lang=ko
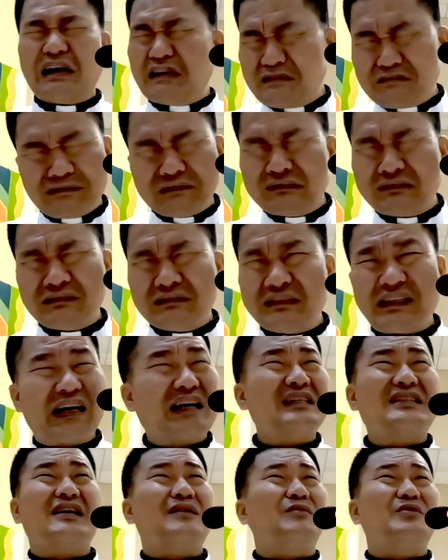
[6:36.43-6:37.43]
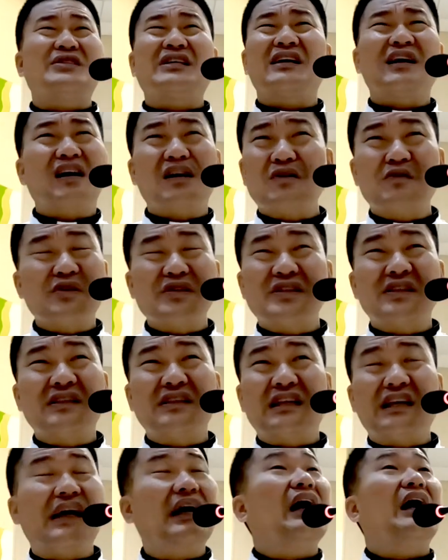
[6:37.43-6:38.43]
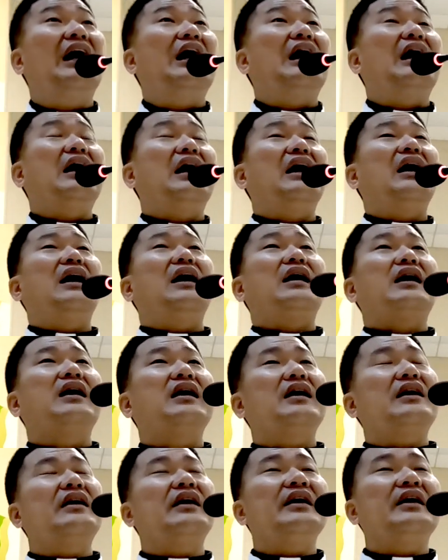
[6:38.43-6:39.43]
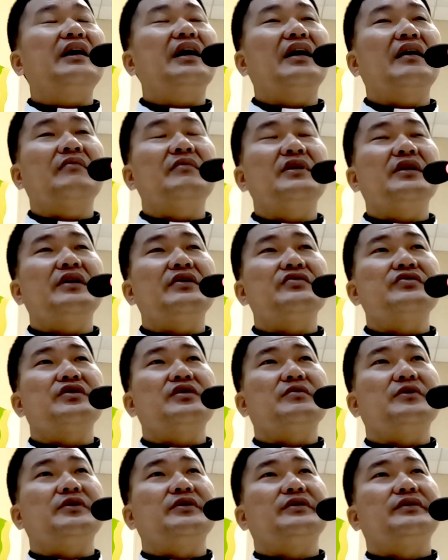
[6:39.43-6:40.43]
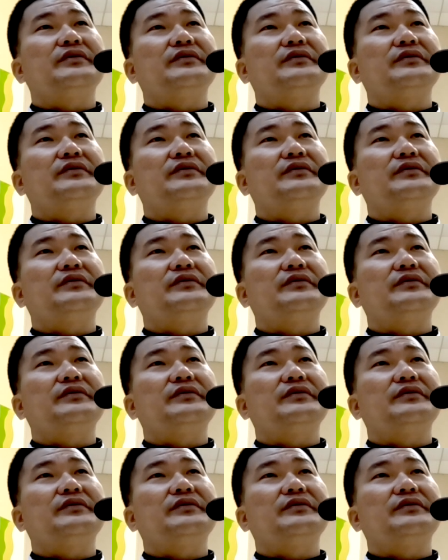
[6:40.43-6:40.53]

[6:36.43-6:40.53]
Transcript: 아이고 내가 잘못 생각하고 있었네. 그렇게 얘기 안 합니다. 예수님은.